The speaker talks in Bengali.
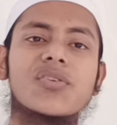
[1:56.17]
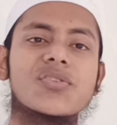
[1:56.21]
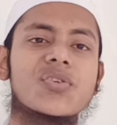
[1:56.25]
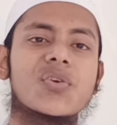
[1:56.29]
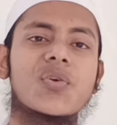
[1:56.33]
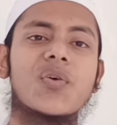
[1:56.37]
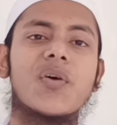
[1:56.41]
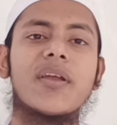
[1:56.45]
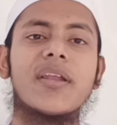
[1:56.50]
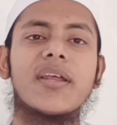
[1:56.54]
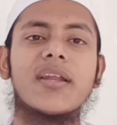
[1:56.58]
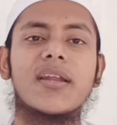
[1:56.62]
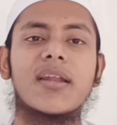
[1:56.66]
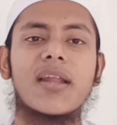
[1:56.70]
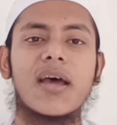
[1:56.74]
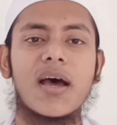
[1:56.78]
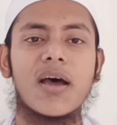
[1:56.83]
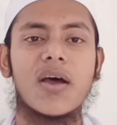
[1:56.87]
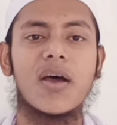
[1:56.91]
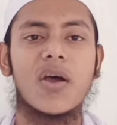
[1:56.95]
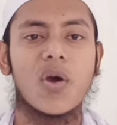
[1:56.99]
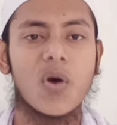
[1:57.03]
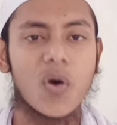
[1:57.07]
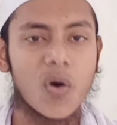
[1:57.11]
খরচ করেন
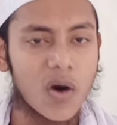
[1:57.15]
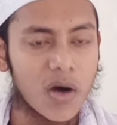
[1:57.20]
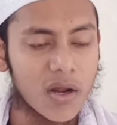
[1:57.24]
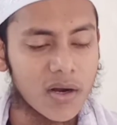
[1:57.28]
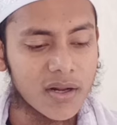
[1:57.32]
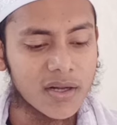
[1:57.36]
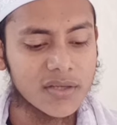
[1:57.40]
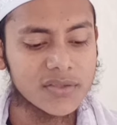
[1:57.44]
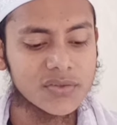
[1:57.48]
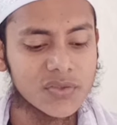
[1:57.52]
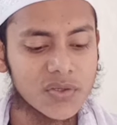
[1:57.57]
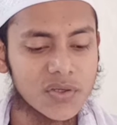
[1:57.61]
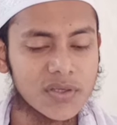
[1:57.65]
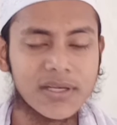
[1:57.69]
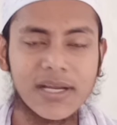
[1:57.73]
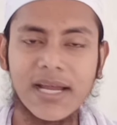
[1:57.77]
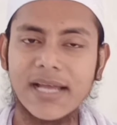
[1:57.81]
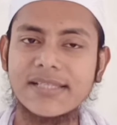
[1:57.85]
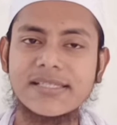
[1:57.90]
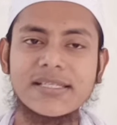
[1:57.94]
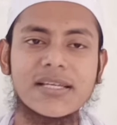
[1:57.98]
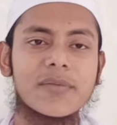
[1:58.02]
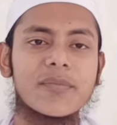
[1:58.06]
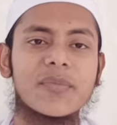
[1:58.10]
না অনর্থক
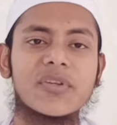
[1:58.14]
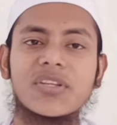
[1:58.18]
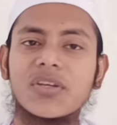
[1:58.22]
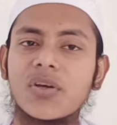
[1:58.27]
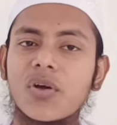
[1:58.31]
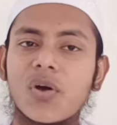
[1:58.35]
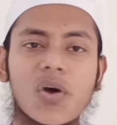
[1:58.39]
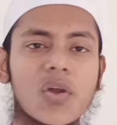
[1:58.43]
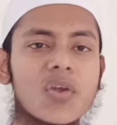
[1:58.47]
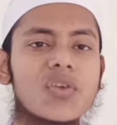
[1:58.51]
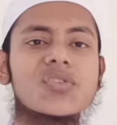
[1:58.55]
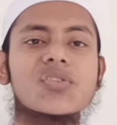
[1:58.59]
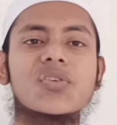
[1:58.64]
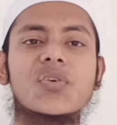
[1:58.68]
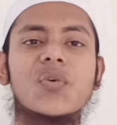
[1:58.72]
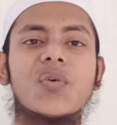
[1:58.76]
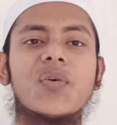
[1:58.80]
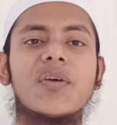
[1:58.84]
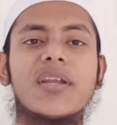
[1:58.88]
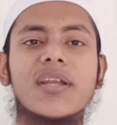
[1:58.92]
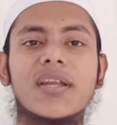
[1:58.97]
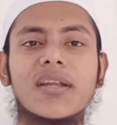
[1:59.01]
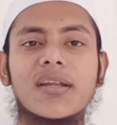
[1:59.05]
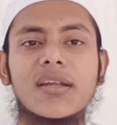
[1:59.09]
কাজের মধ্যে খরচ
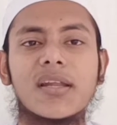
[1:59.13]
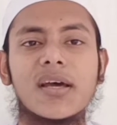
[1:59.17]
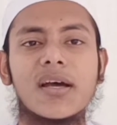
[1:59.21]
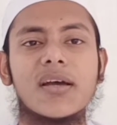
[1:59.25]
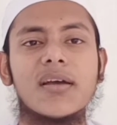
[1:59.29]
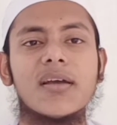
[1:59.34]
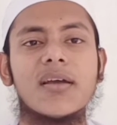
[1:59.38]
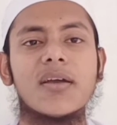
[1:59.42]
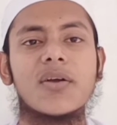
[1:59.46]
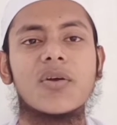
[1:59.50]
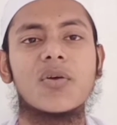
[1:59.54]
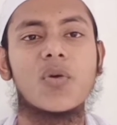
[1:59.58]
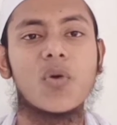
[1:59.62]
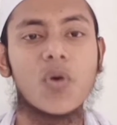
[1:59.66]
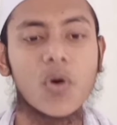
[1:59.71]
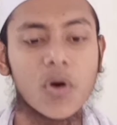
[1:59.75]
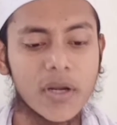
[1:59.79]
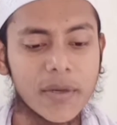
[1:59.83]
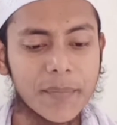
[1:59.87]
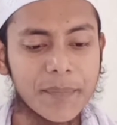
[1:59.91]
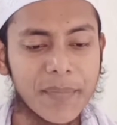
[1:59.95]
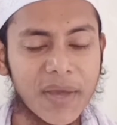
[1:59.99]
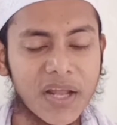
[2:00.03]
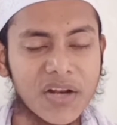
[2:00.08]
করেন না
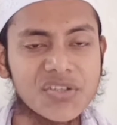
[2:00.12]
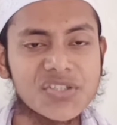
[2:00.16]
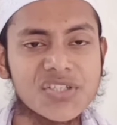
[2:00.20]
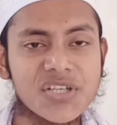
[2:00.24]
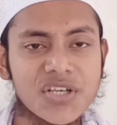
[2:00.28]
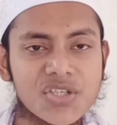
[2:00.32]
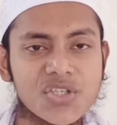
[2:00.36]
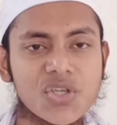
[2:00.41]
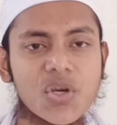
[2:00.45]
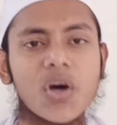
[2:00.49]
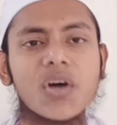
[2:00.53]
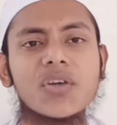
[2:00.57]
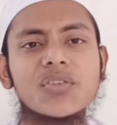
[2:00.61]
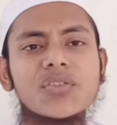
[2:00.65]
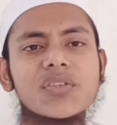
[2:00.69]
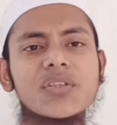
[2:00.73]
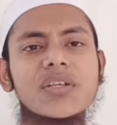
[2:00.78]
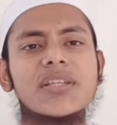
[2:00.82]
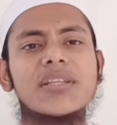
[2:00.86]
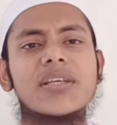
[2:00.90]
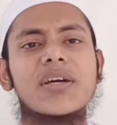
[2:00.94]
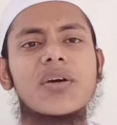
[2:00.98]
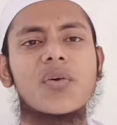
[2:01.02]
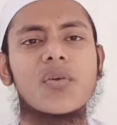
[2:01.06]
গরিব মানুষকে
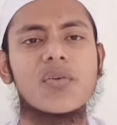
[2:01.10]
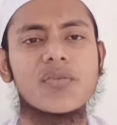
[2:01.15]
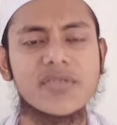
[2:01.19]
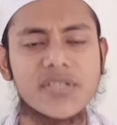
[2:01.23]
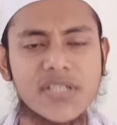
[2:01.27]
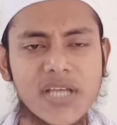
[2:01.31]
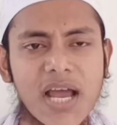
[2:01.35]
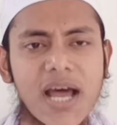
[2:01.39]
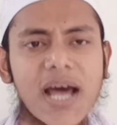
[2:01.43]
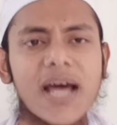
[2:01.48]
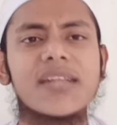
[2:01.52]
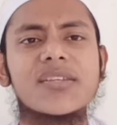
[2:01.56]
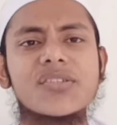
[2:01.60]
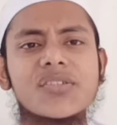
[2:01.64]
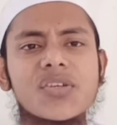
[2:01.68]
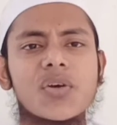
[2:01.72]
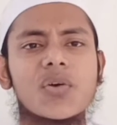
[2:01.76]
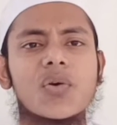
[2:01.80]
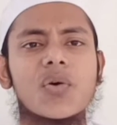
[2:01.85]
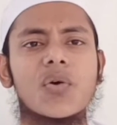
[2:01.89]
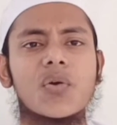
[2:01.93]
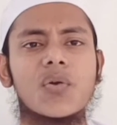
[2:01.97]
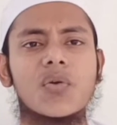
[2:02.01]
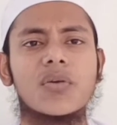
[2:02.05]
সহযোগিতা করুন সাহায্য
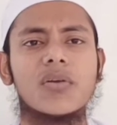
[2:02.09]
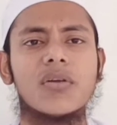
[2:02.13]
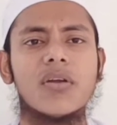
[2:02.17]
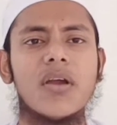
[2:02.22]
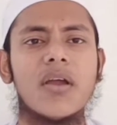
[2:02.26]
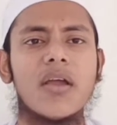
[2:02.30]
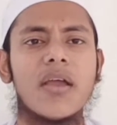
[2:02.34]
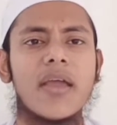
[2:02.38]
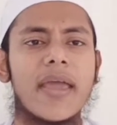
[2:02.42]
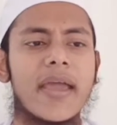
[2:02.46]
করুন